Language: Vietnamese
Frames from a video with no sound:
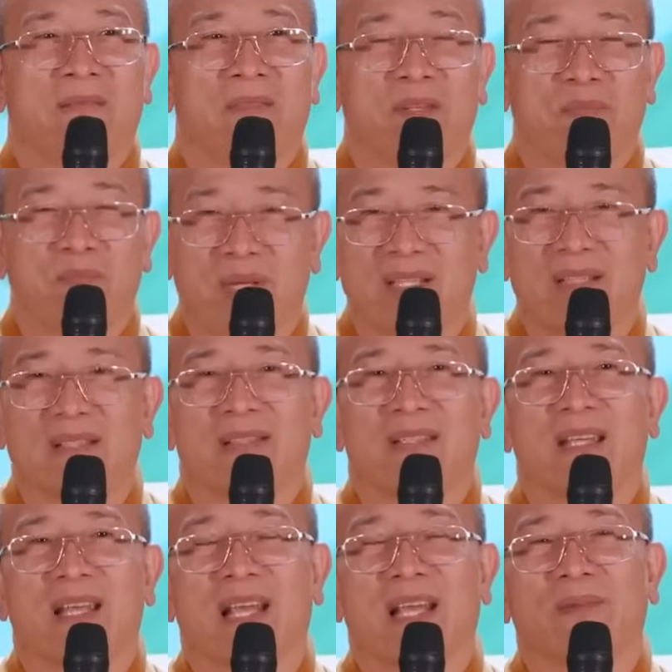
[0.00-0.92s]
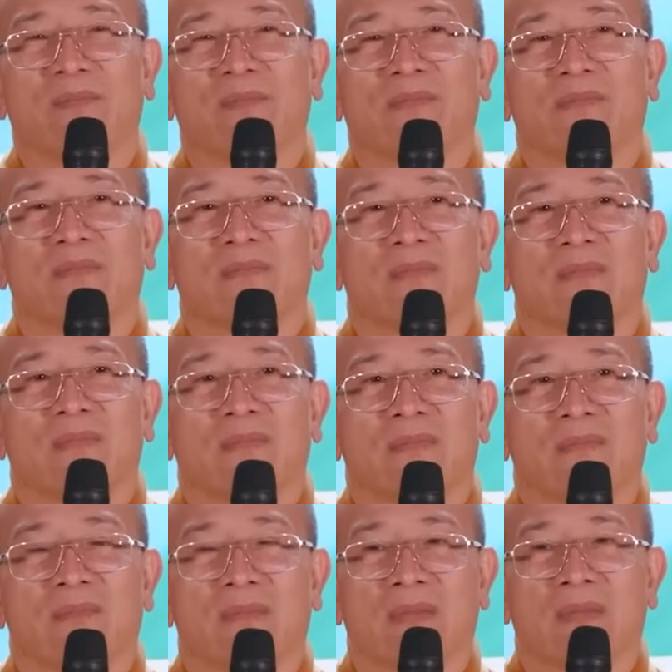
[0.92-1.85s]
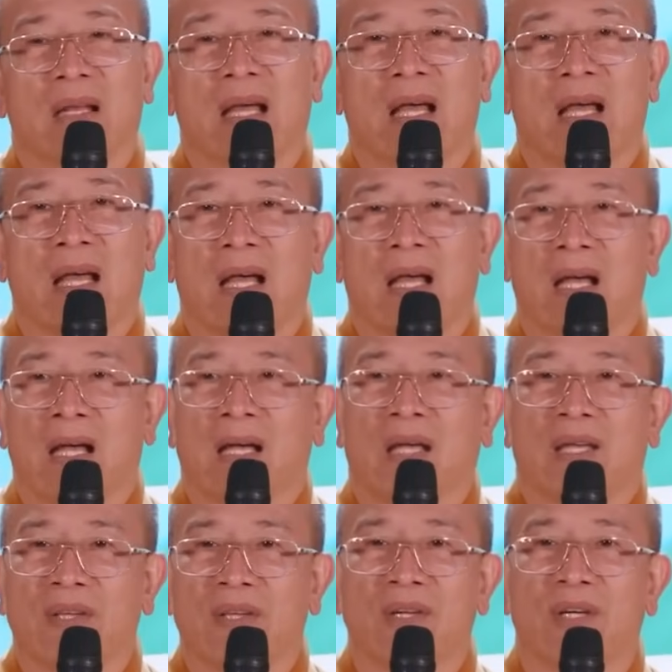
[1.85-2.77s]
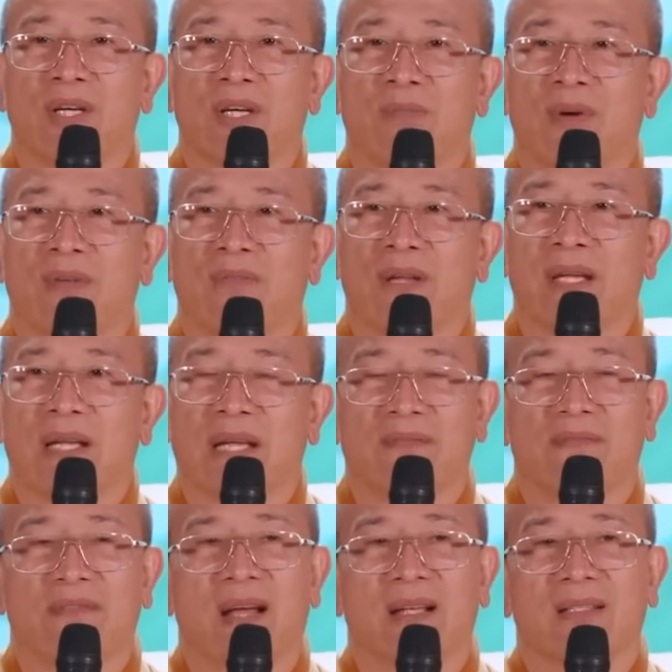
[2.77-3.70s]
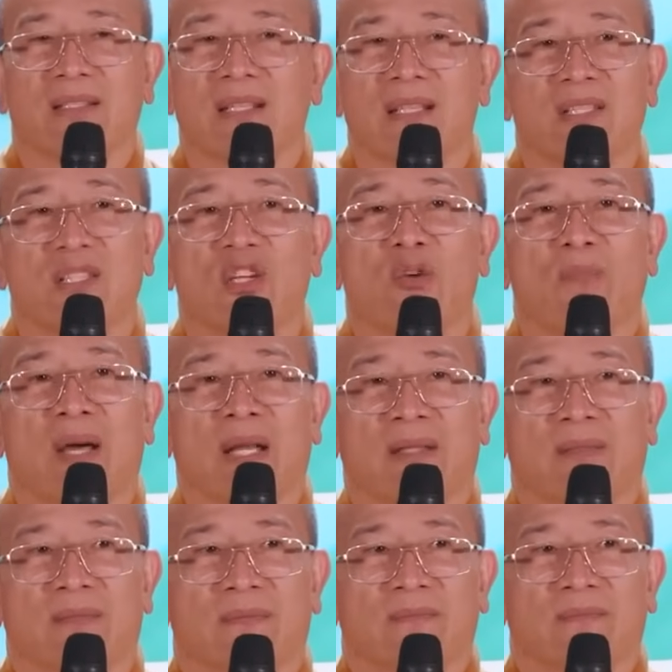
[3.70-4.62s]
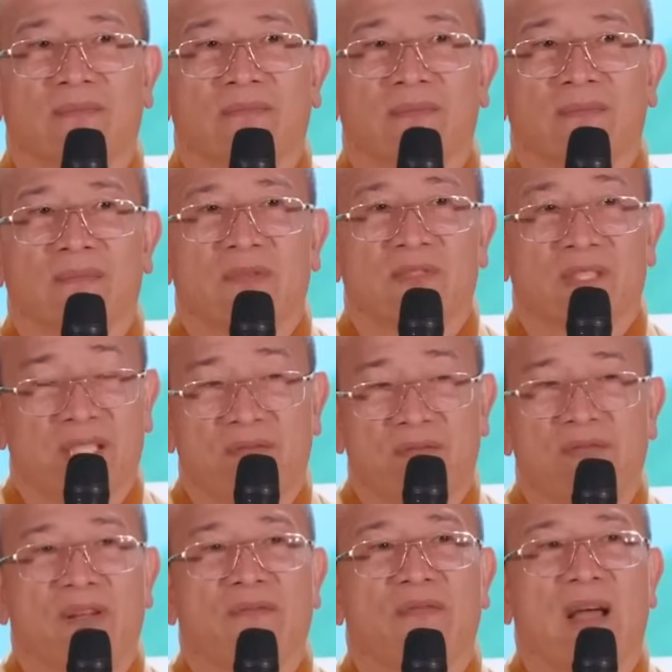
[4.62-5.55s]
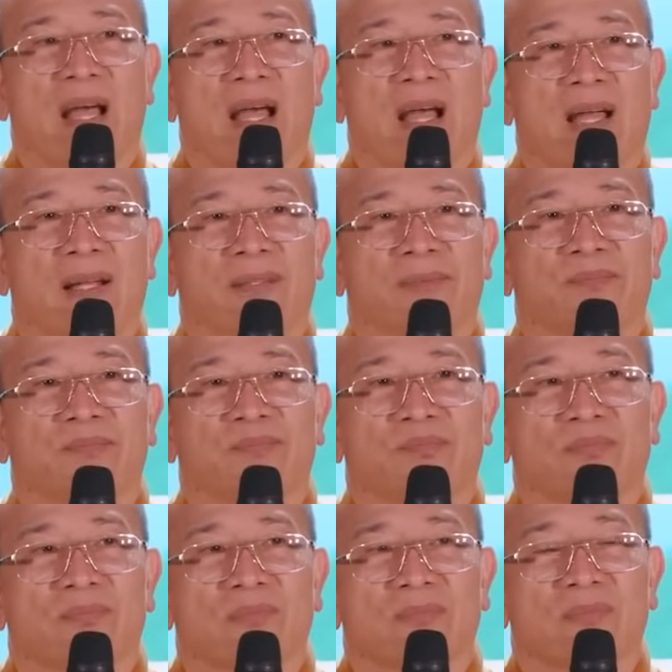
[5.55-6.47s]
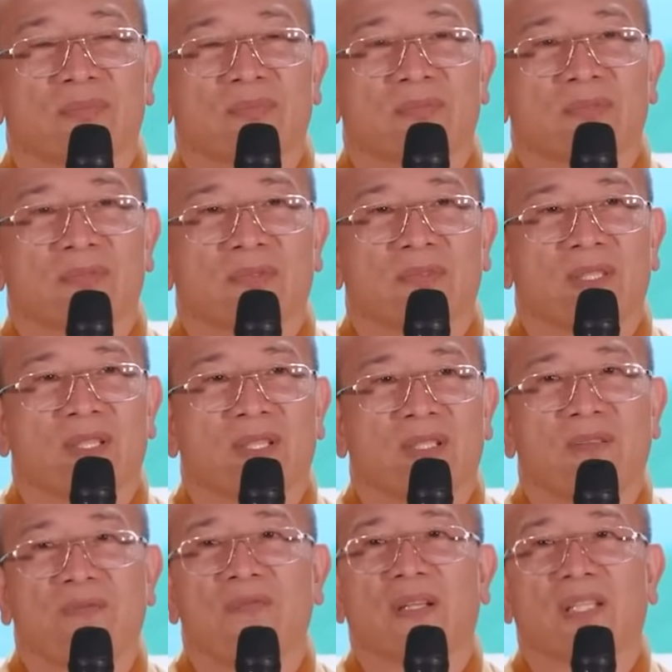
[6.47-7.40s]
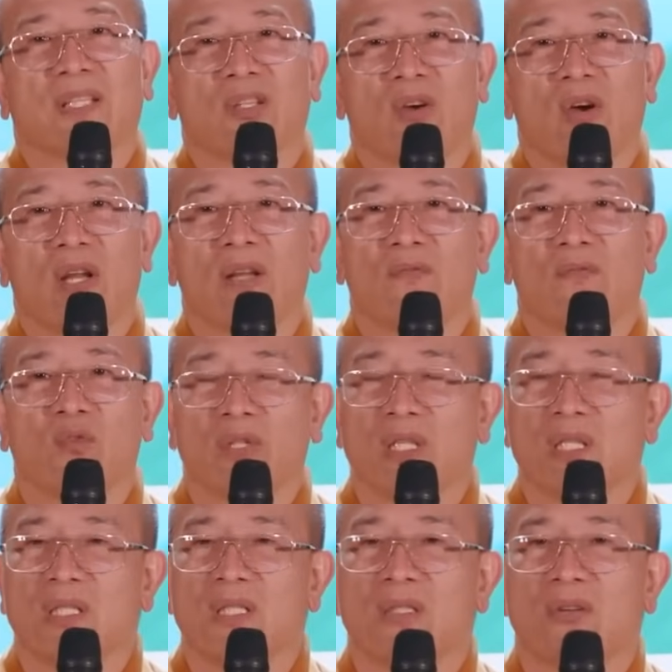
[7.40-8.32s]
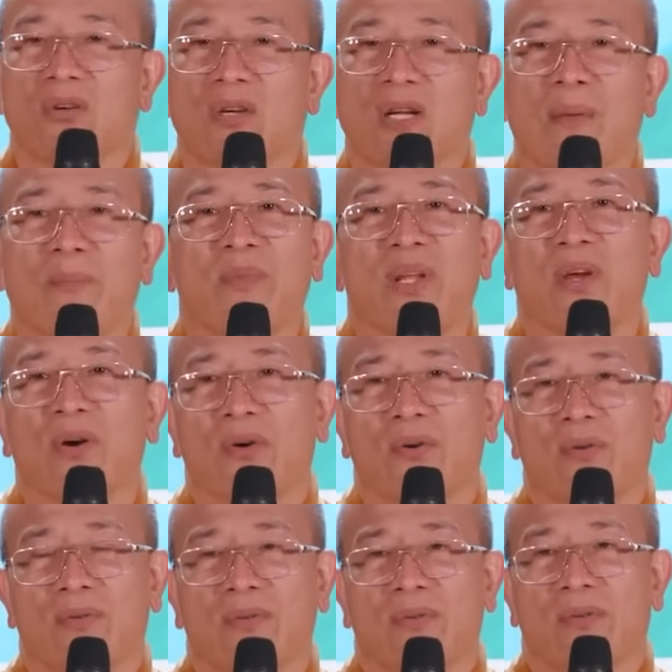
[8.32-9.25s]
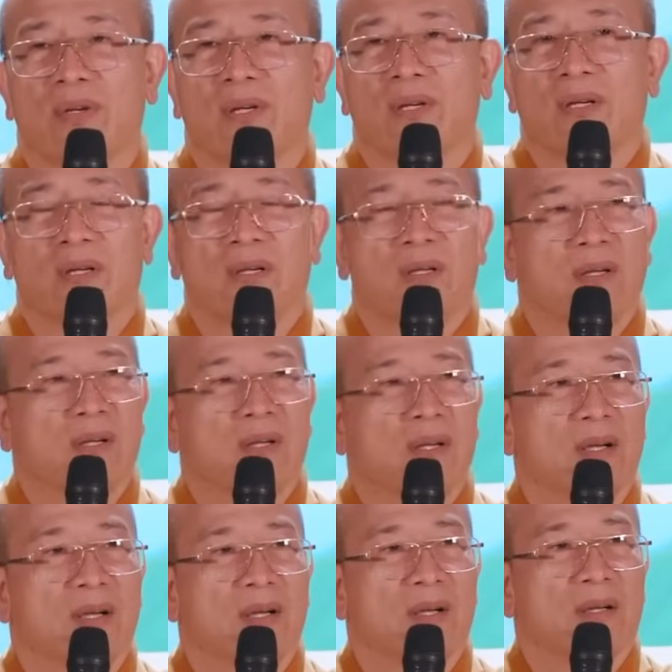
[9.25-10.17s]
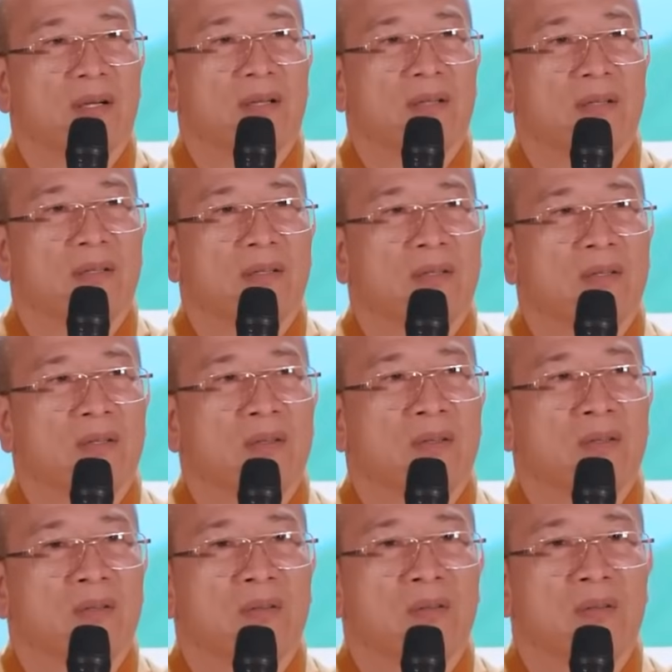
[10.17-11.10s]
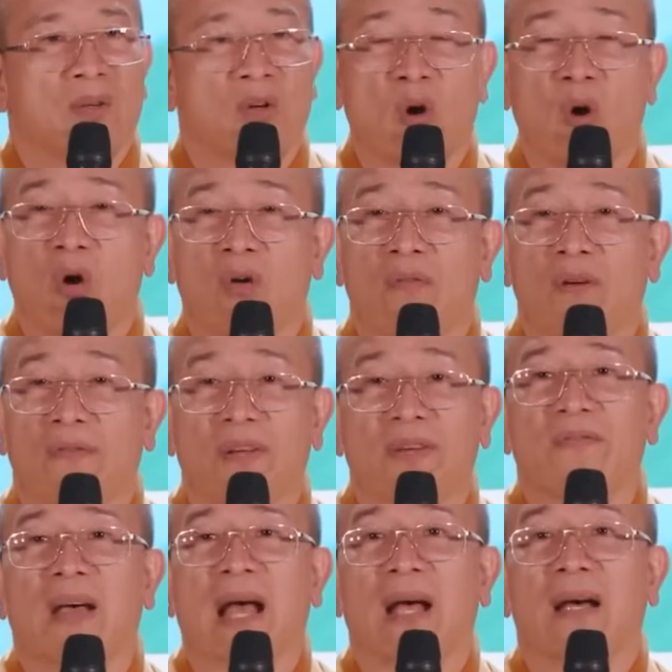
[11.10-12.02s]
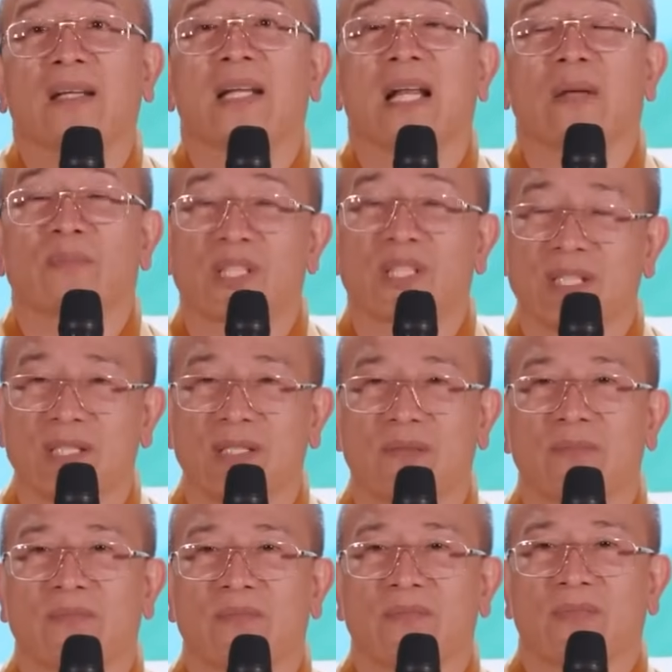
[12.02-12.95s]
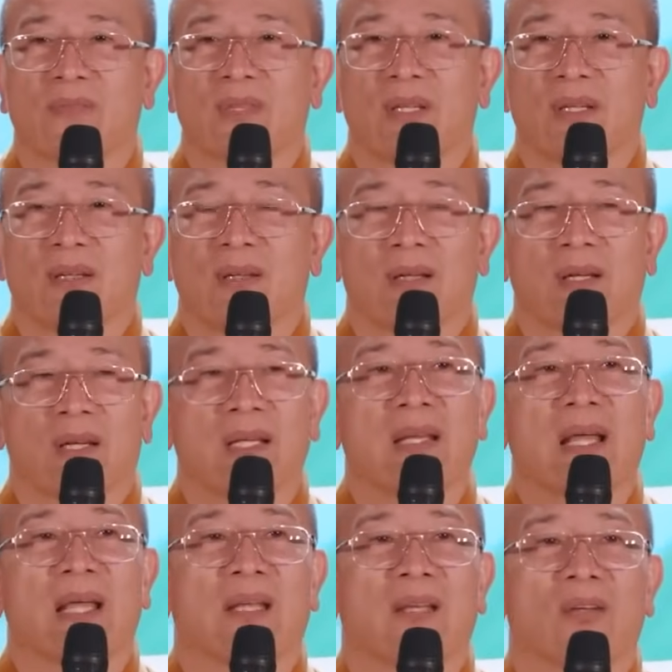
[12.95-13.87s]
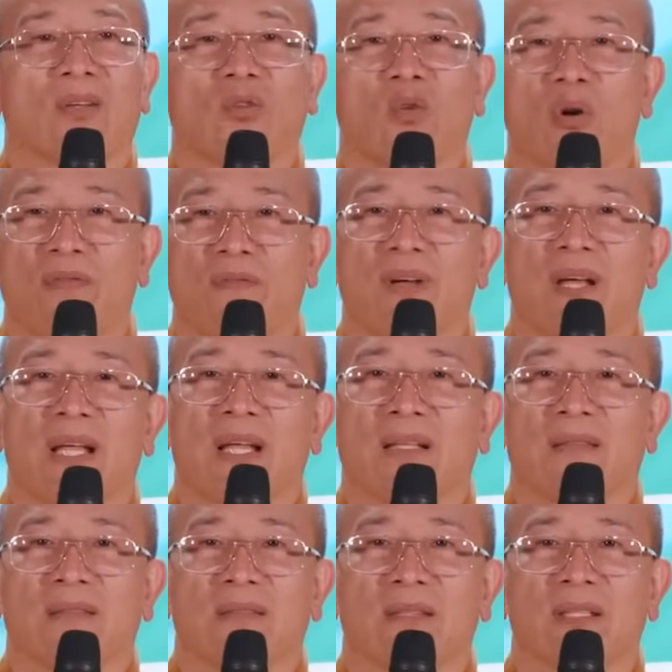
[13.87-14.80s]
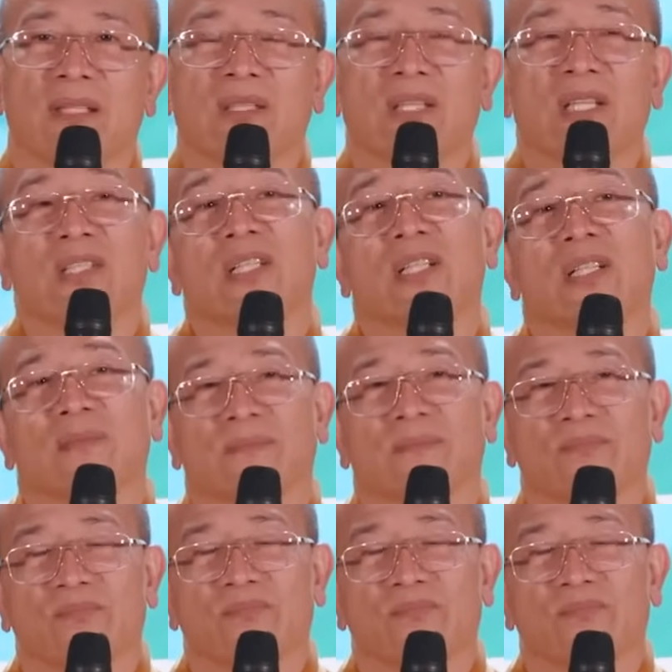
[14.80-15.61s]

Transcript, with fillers: Vì biết chị em là cái người mà phải gánh vác rất nhiều mặt, rất vất vả. À, Đức Phật thì nói là phụ nữ có năm điều à, khổ và vất vả hơn nam giới. Cái này nó thuộc về cái thiên chức.